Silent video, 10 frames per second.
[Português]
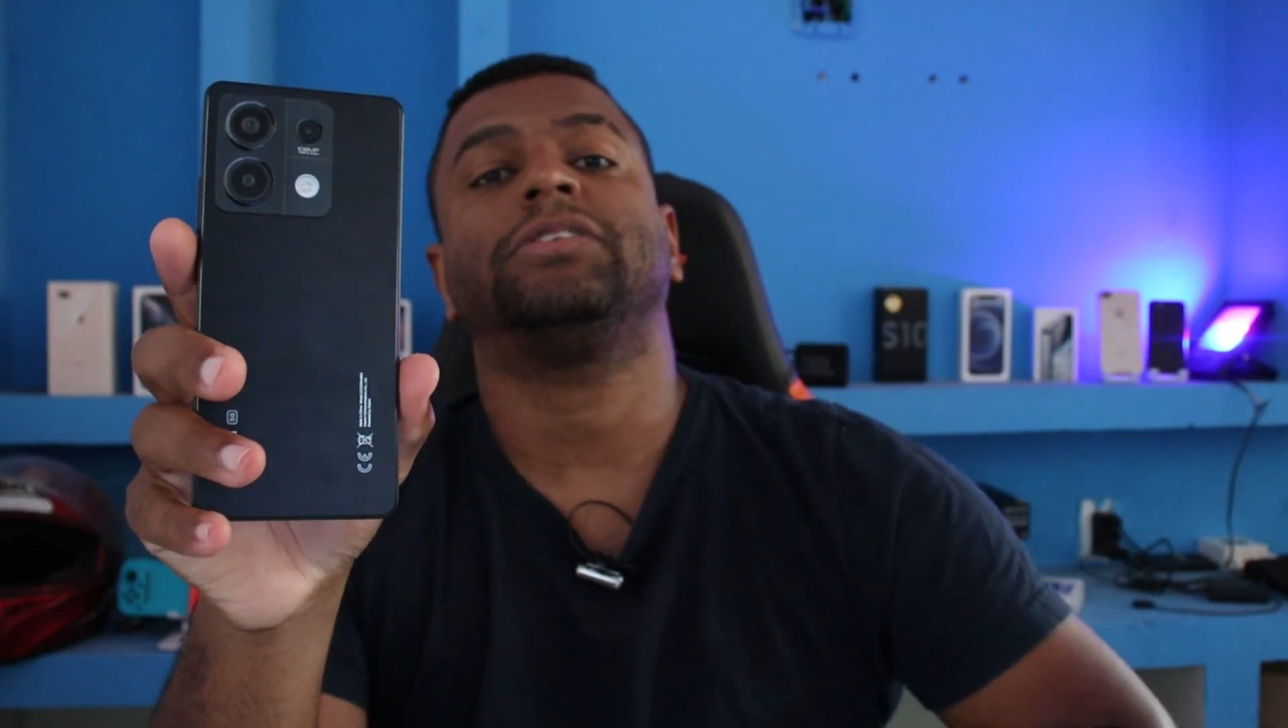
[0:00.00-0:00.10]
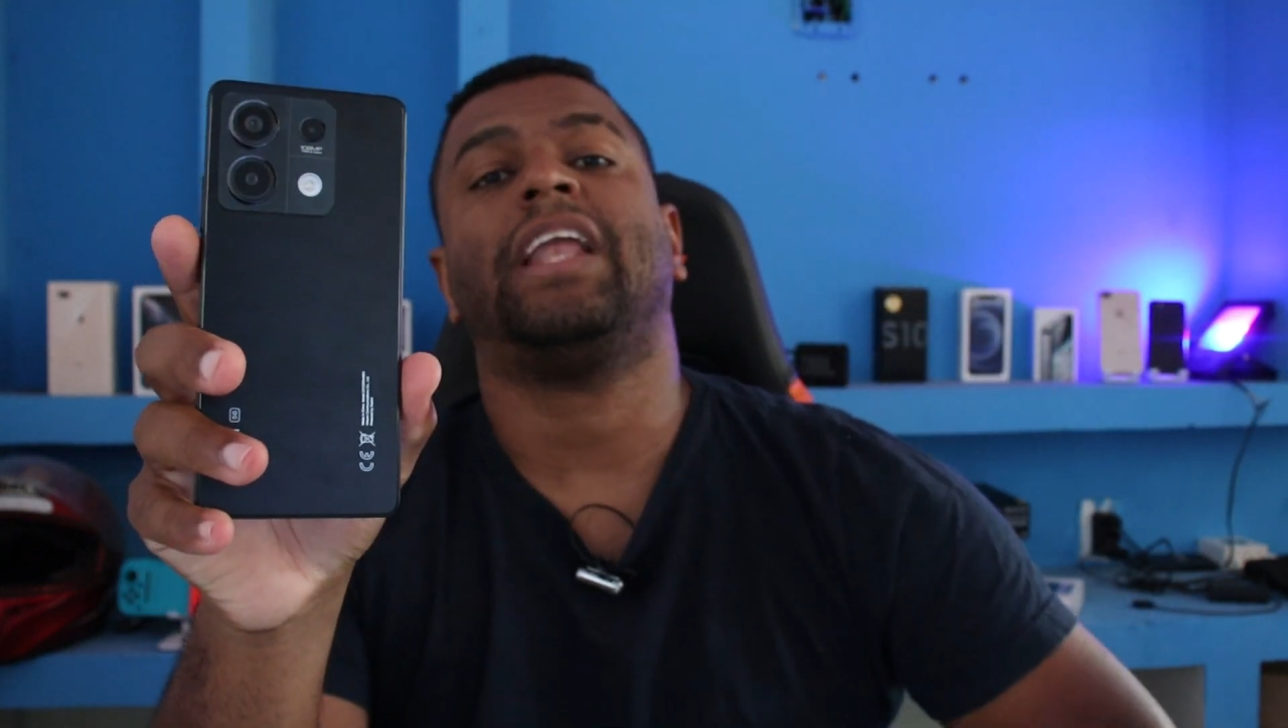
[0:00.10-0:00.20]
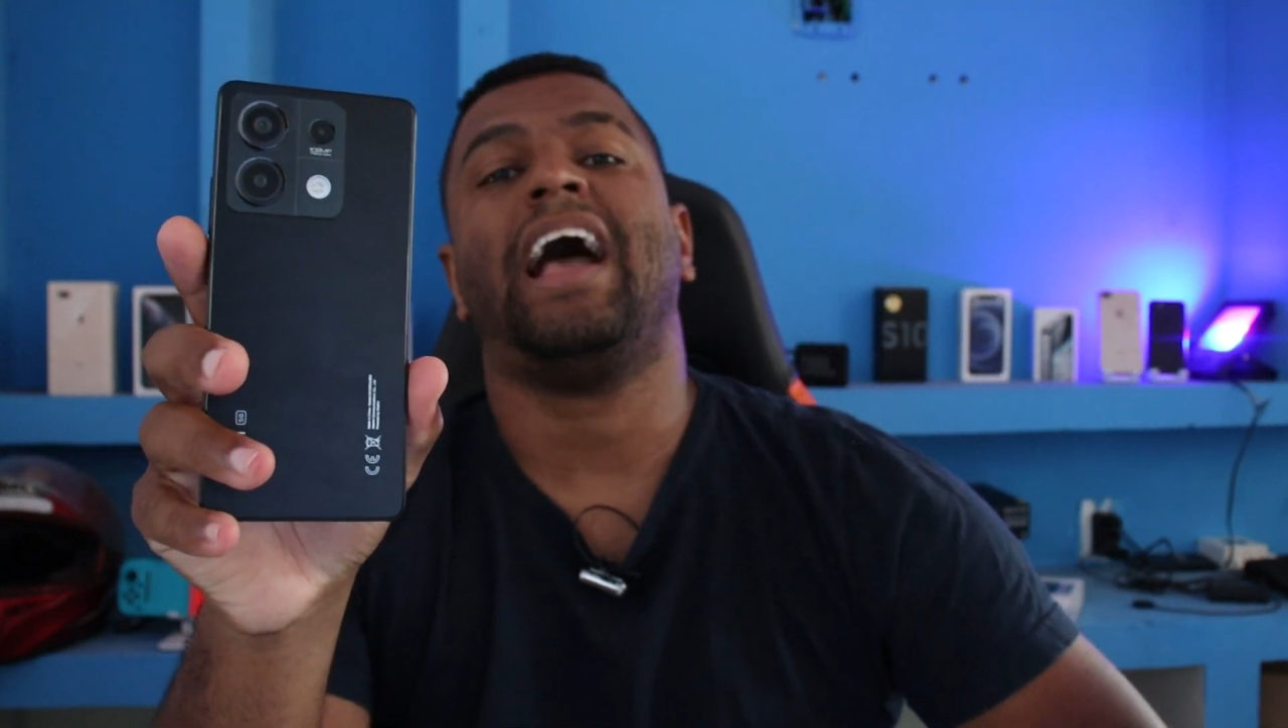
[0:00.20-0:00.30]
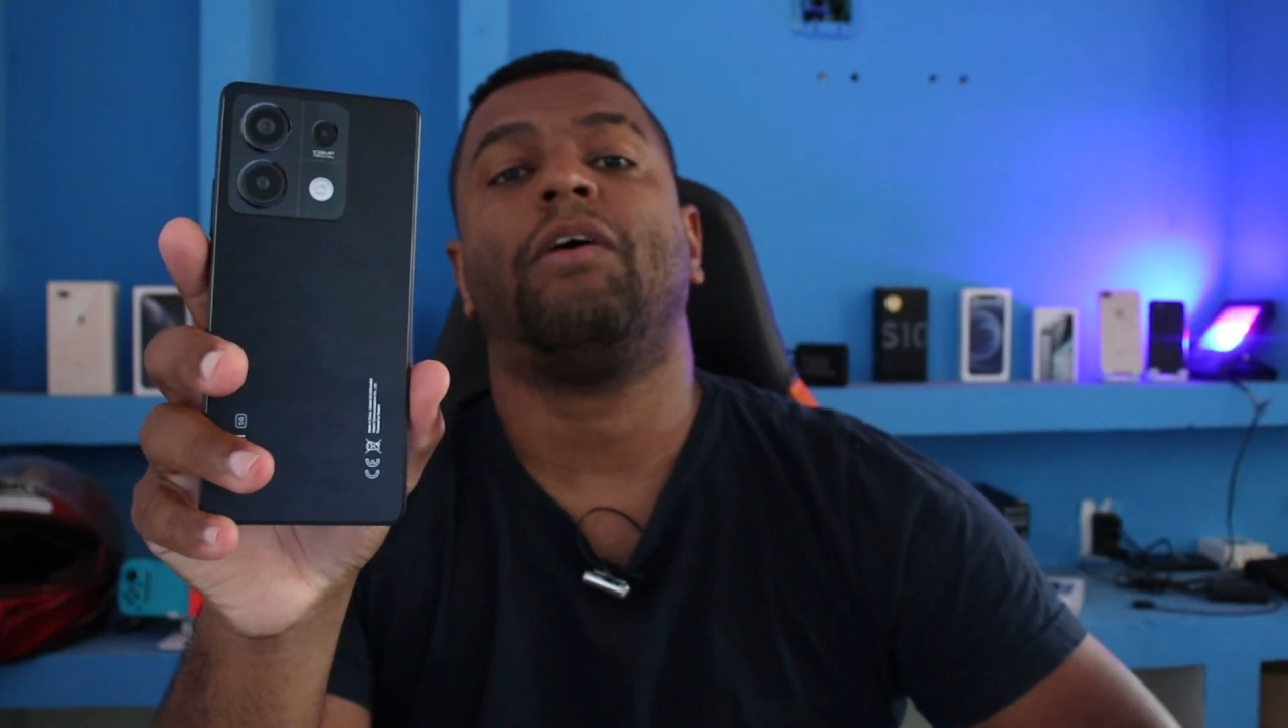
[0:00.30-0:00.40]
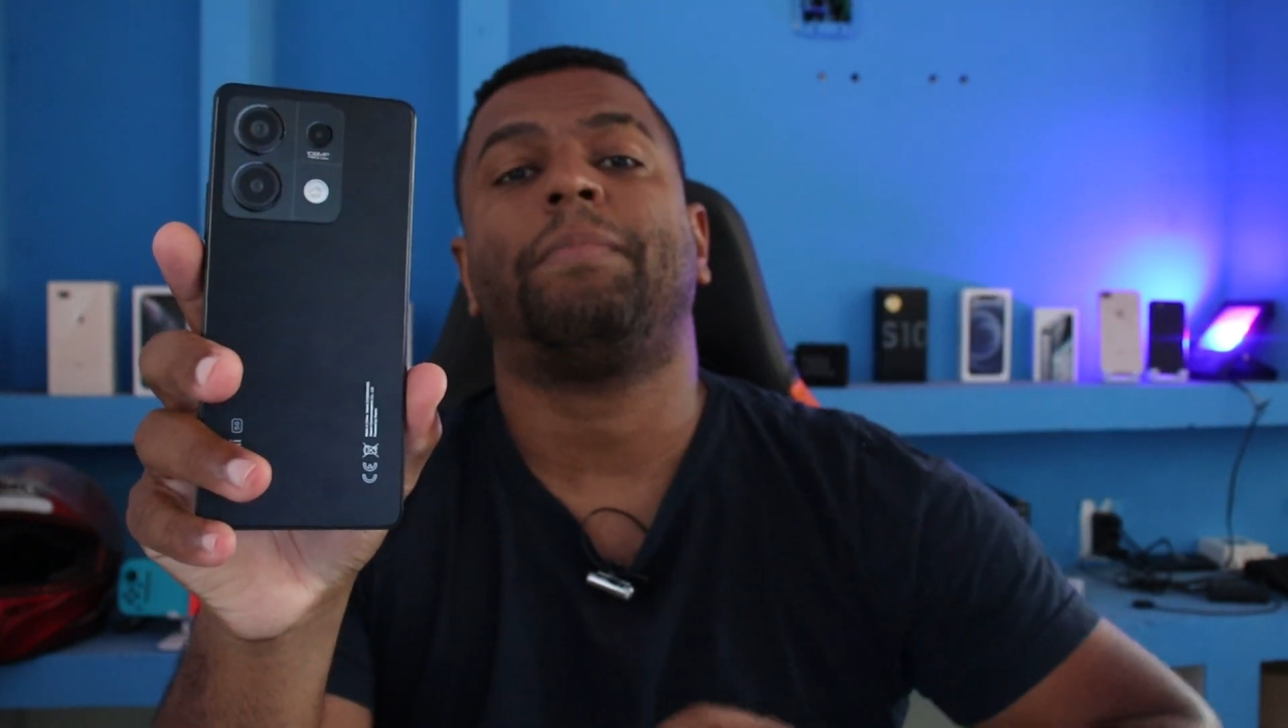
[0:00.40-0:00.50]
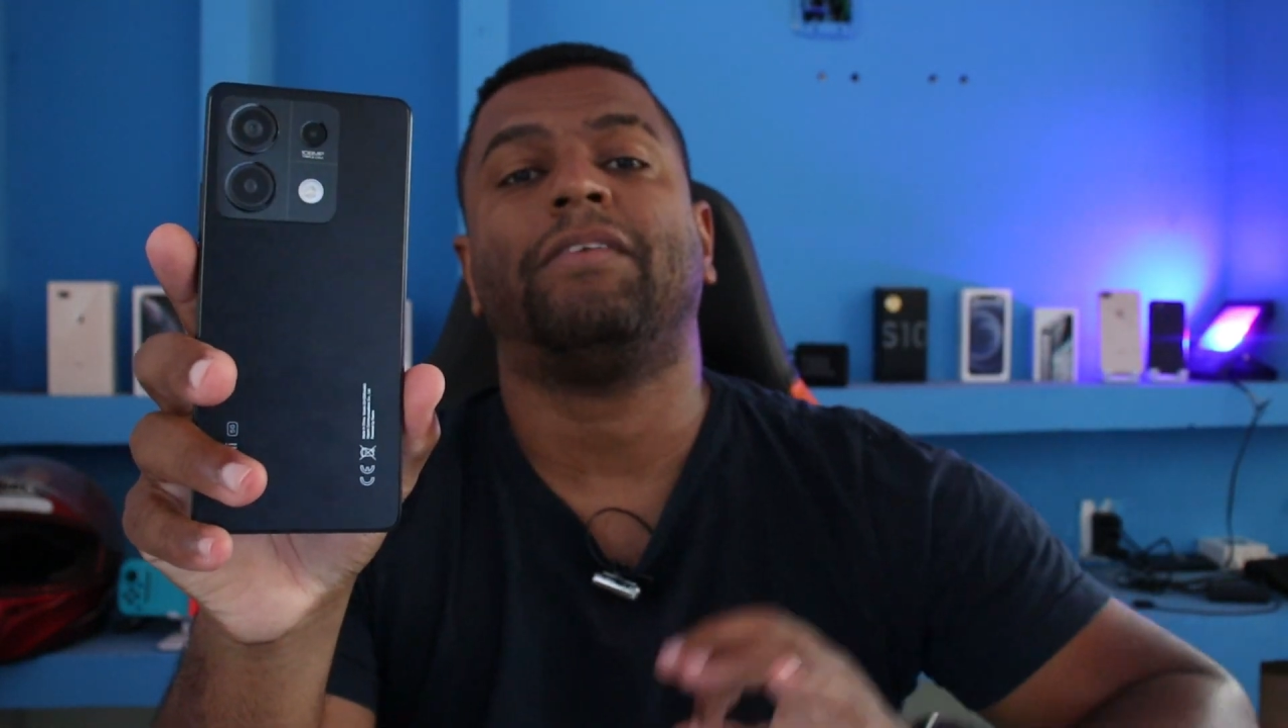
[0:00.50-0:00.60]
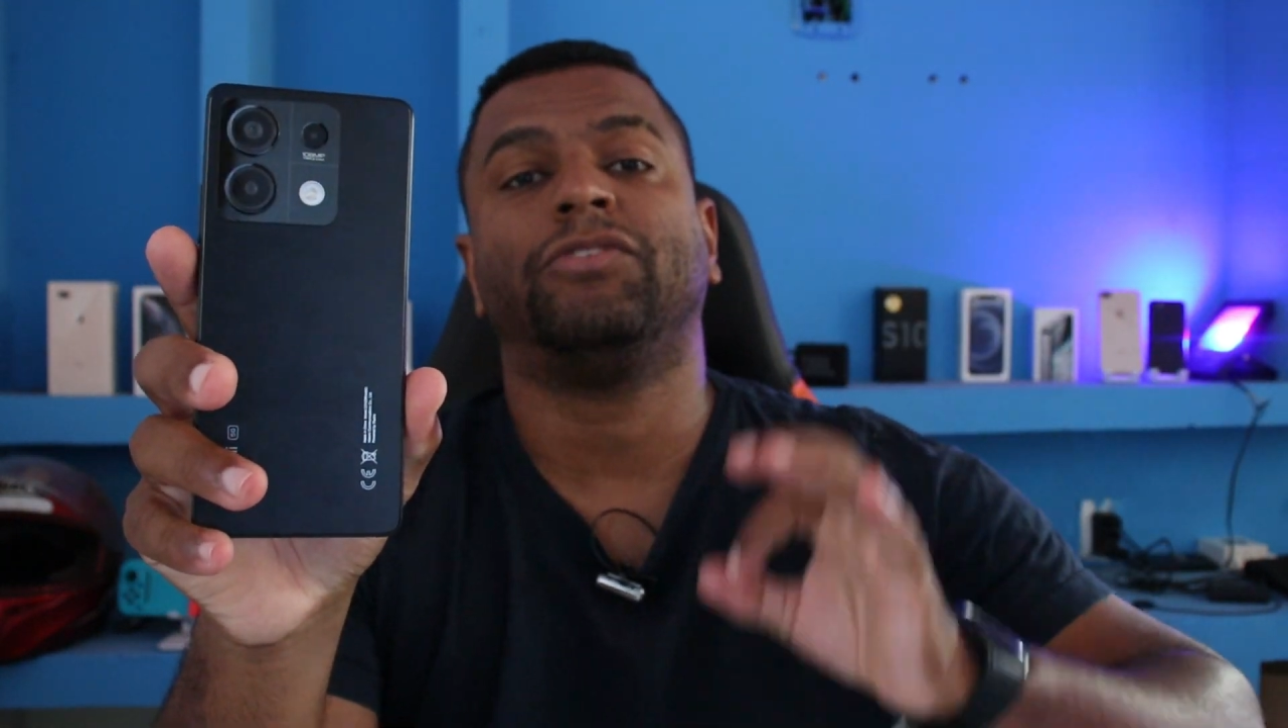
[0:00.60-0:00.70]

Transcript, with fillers: trago para